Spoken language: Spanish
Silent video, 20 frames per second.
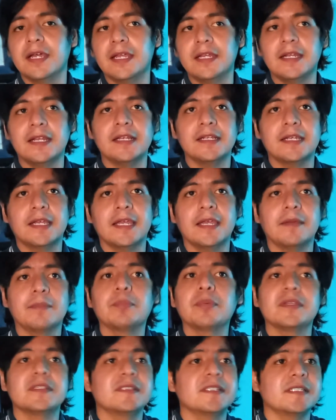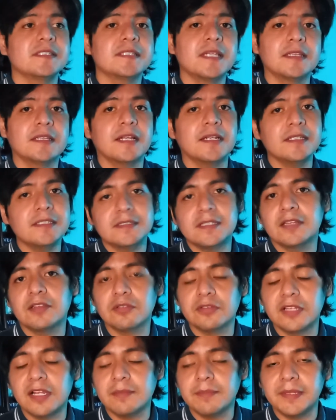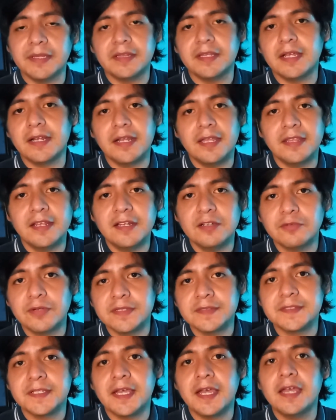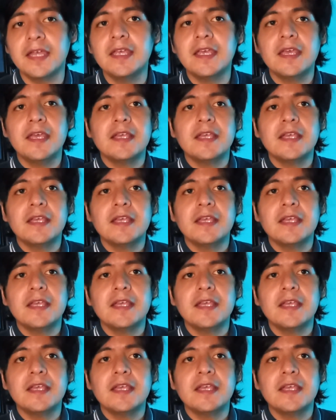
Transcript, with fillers: en el que pues se sataniza totalmente a la delincuencia,